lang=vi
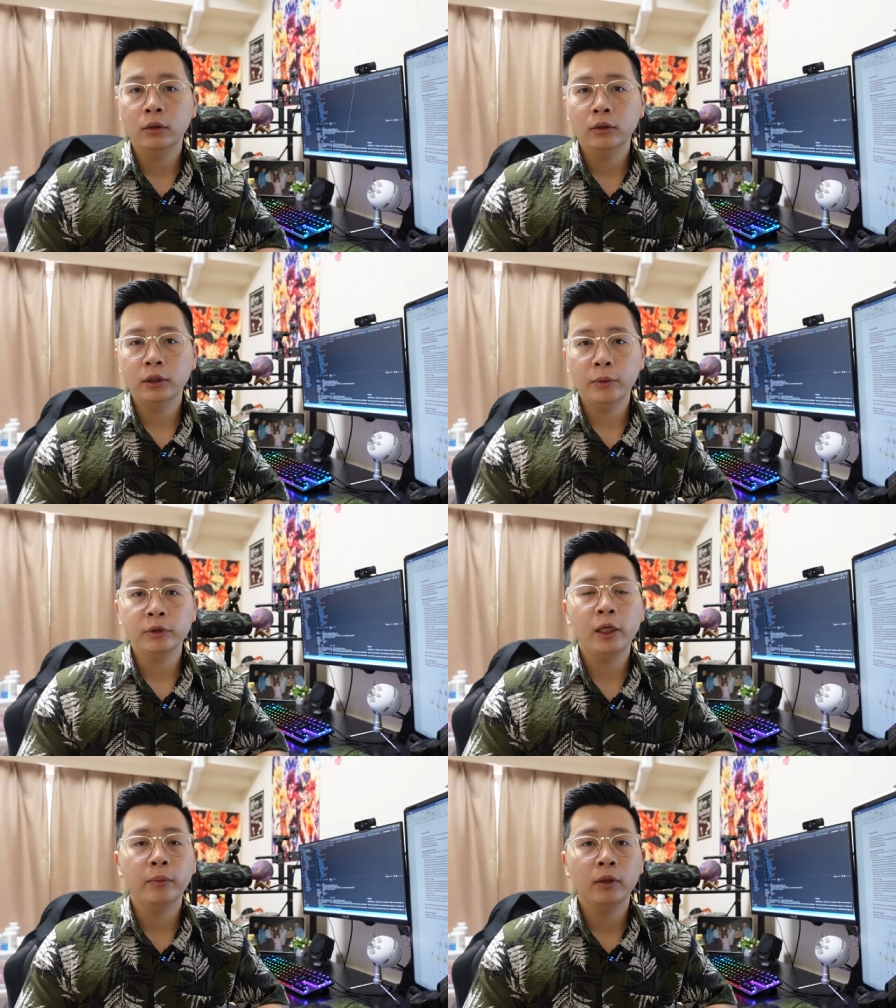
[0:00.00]
xem
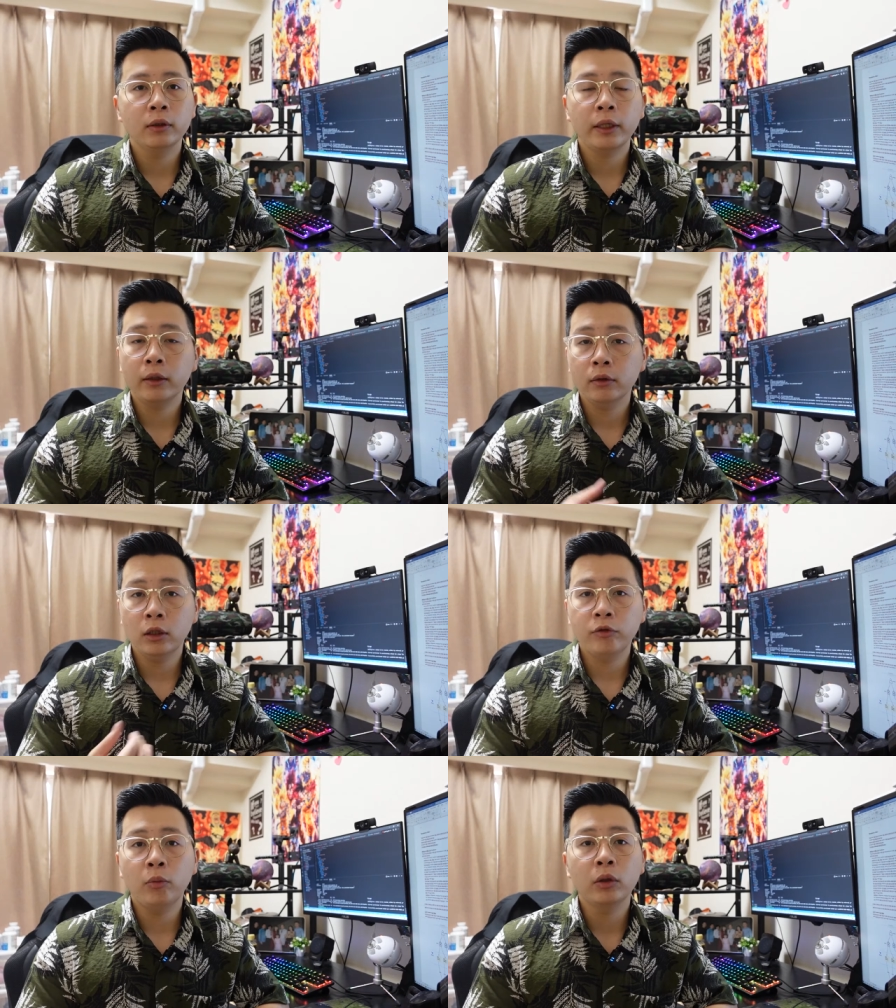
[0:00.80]
xem là cách
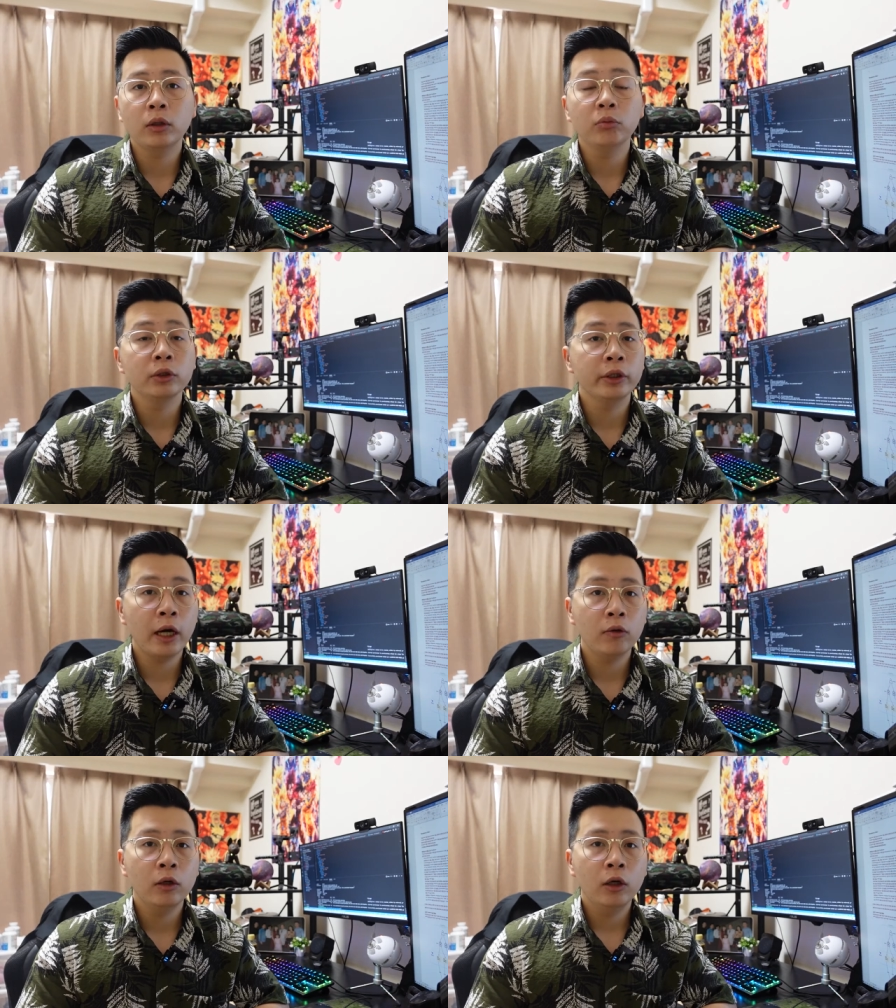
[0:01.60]
Terraform hoạt động như thế
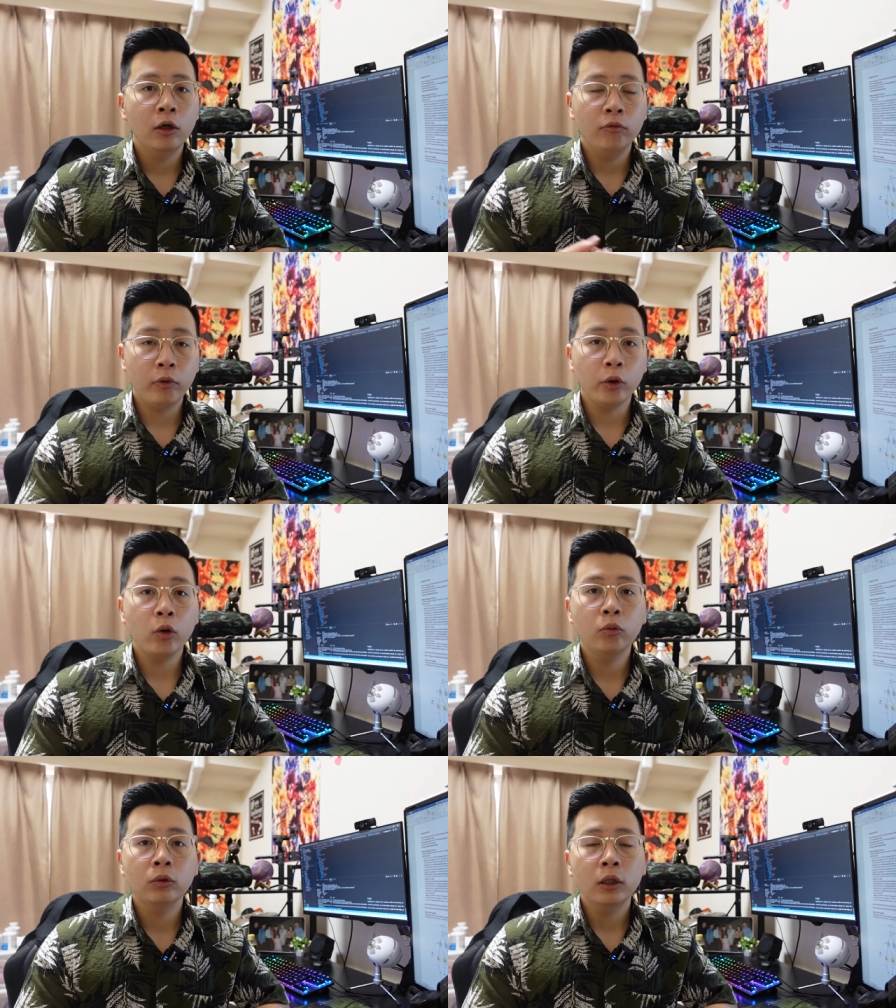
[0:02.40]
nào Và cuối
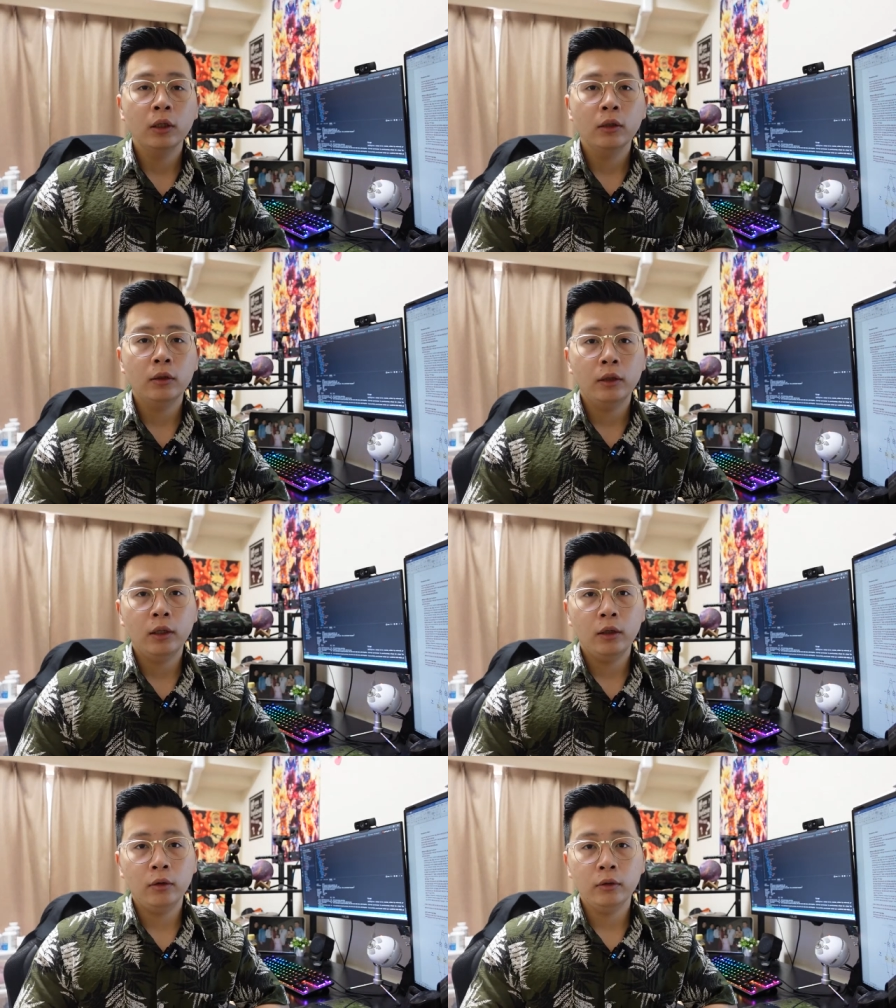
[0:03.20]
cùng
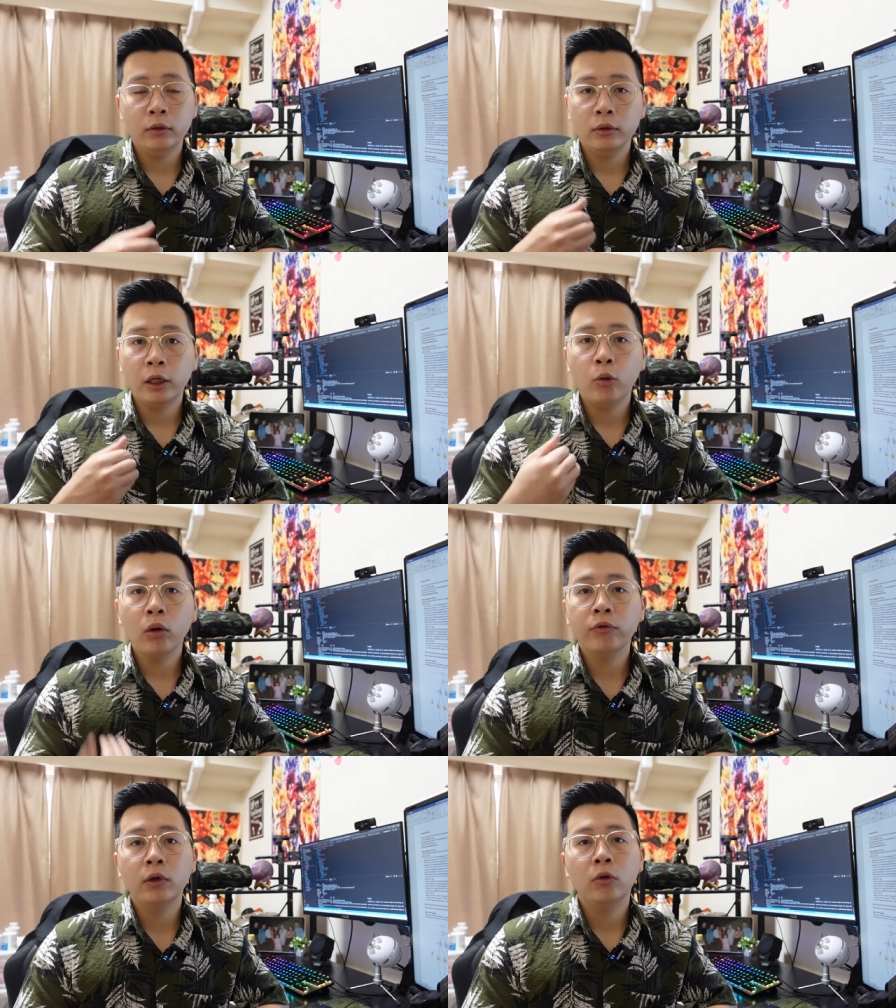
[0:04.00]
là cái
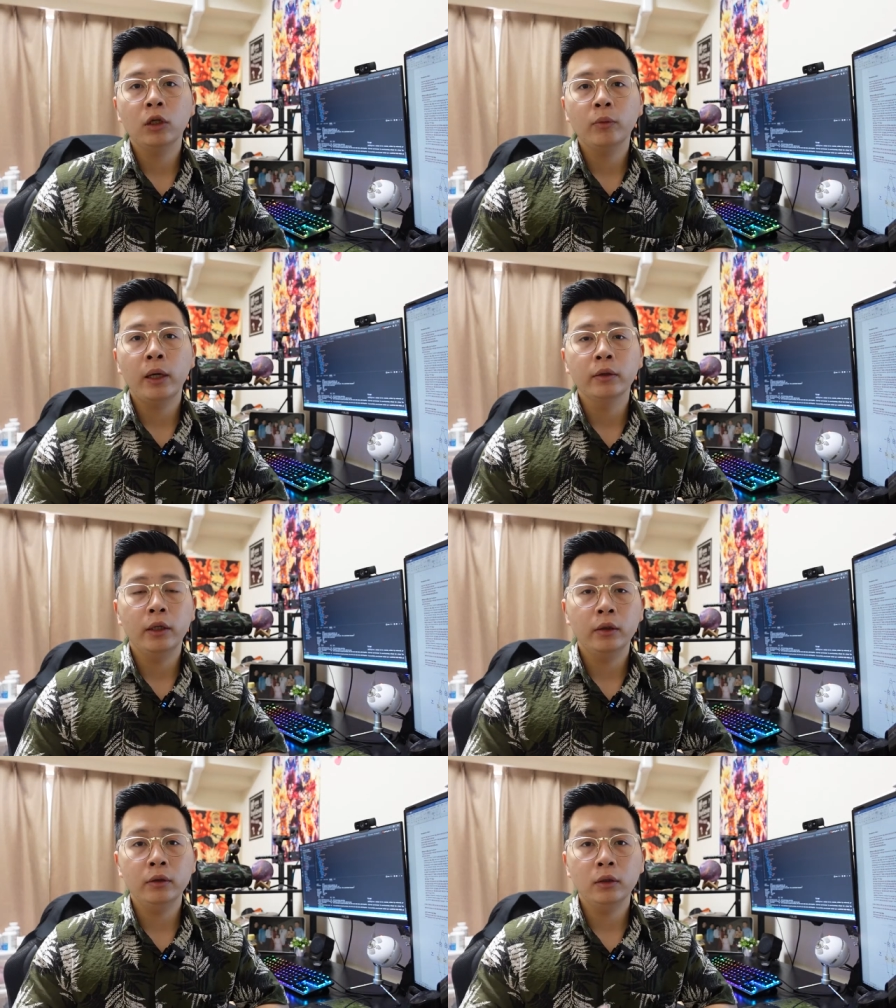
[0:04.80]
workflow cơ bản hay
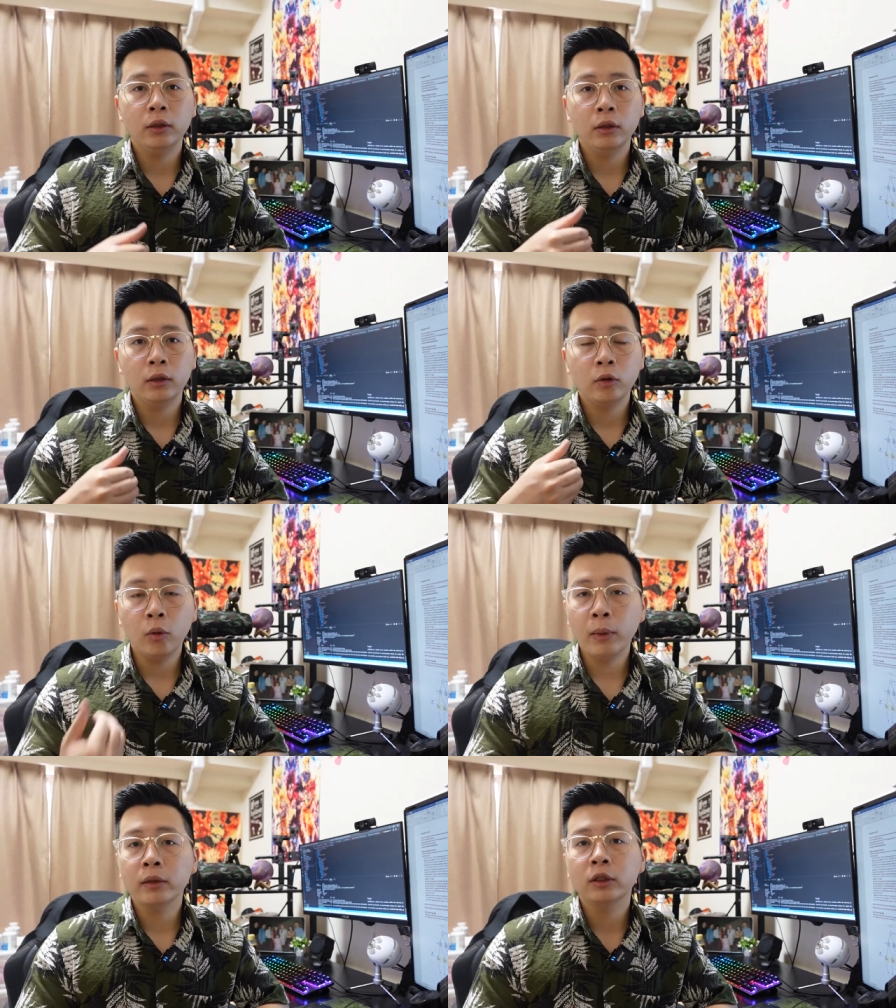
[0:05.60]
là những cái
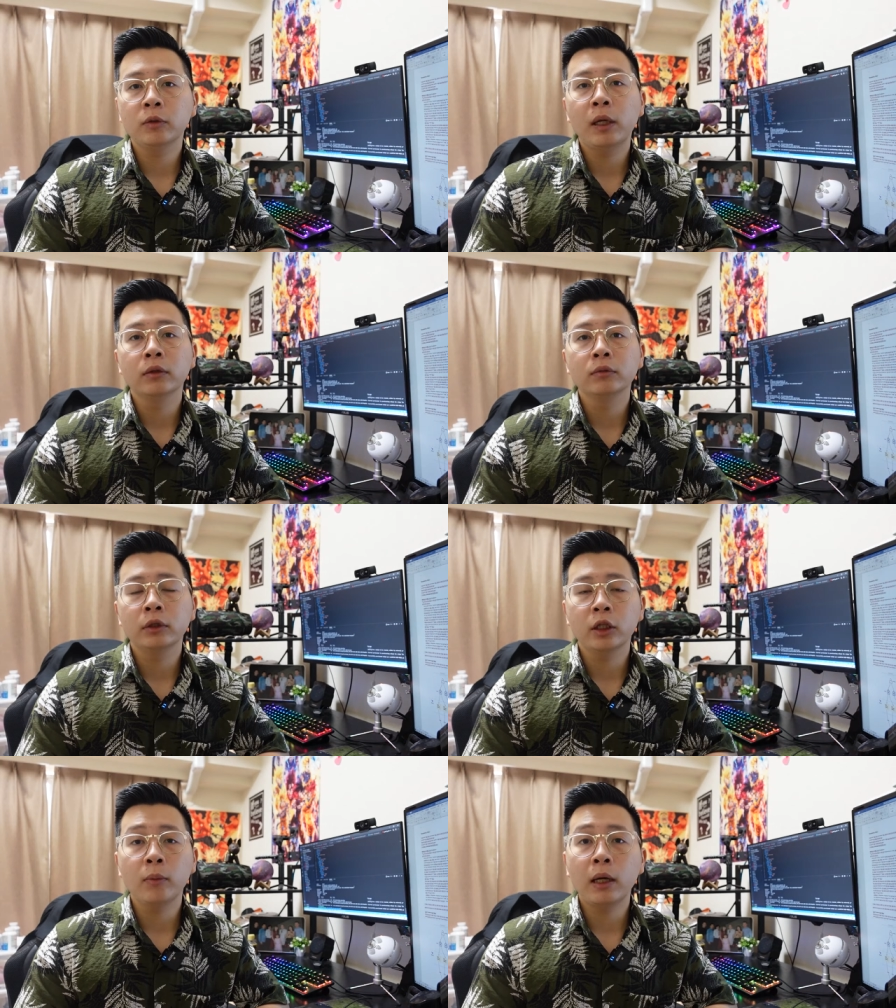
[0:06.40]
command cơ bản
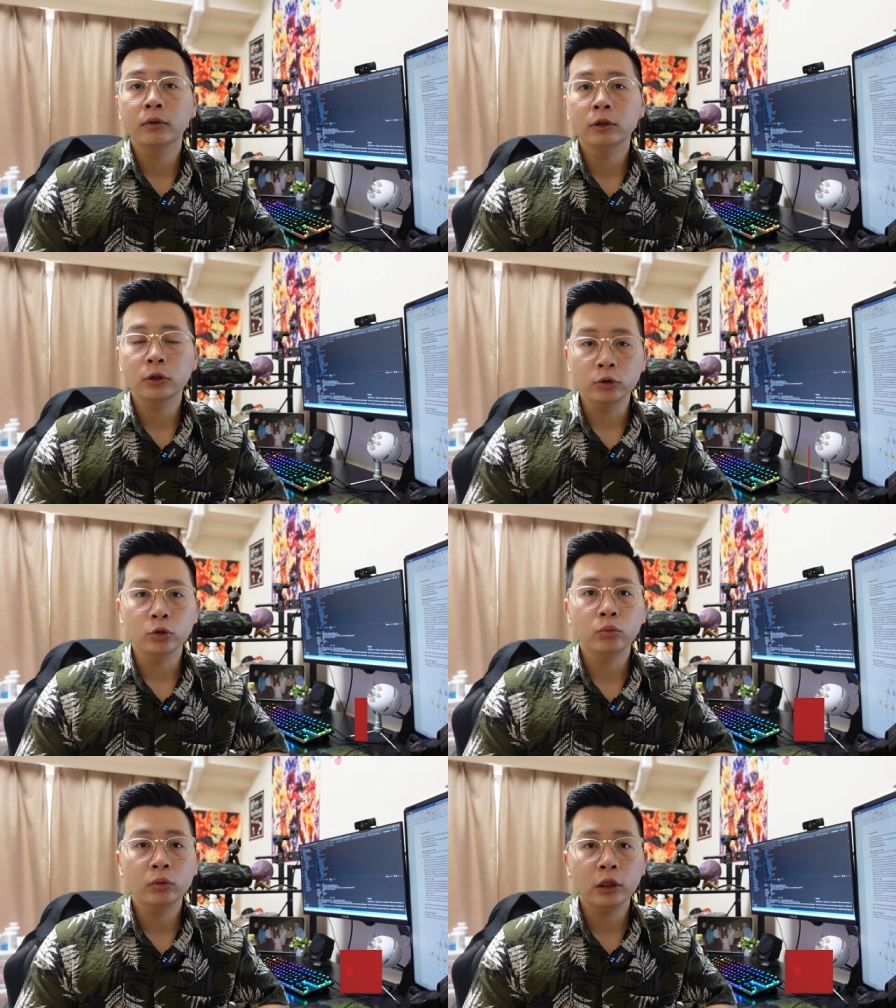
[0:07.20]
khi các bạn sử
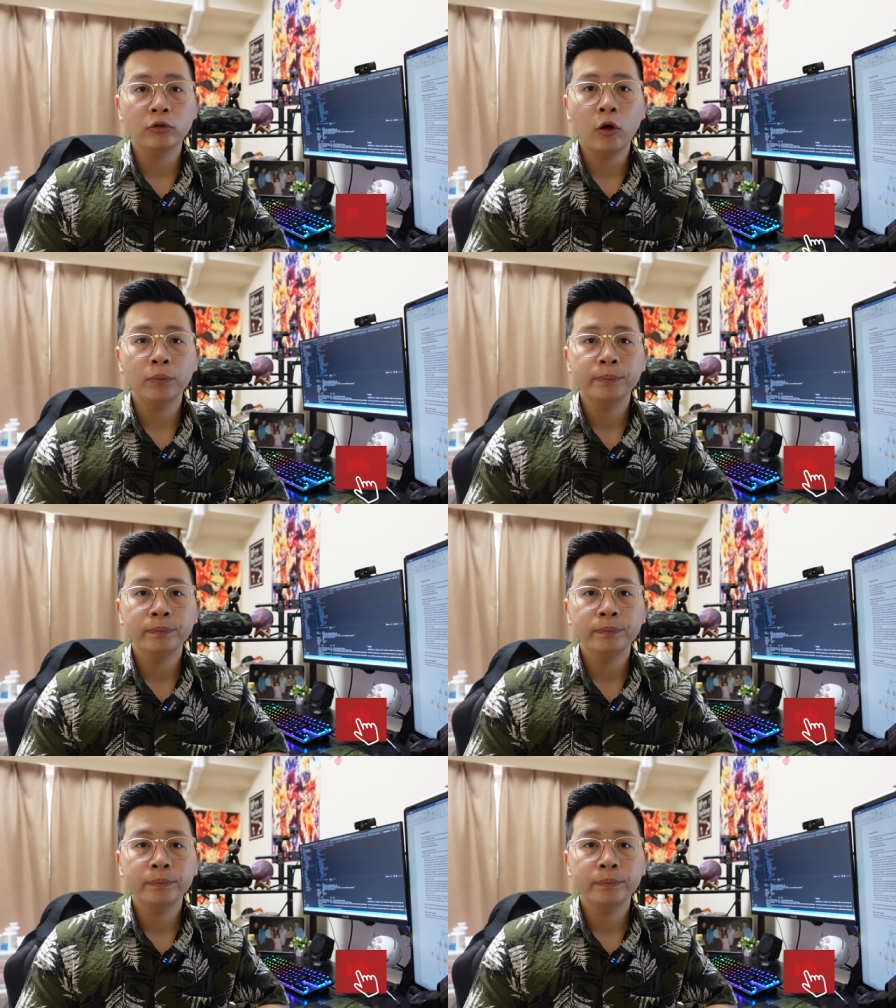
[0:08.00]
dụng Terraform